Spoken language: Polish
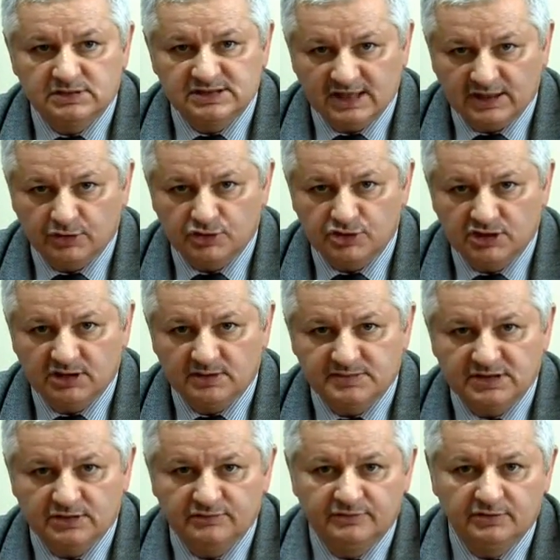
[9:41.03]

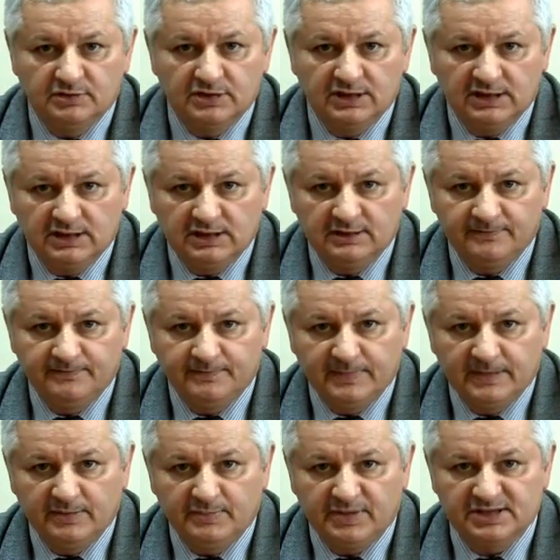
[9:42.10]
zagrożeniem zarówno dla
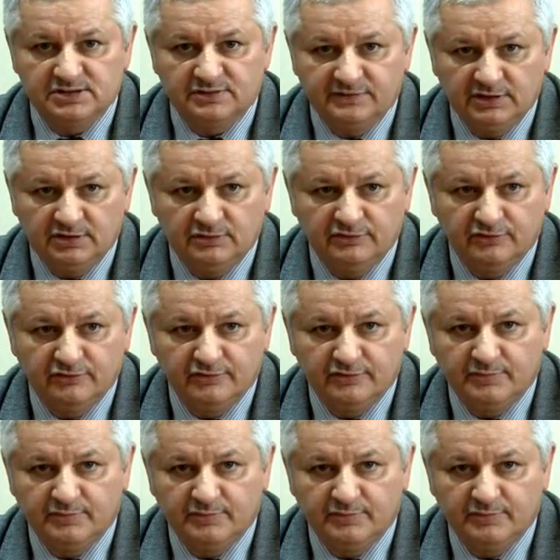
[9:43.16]
pracowników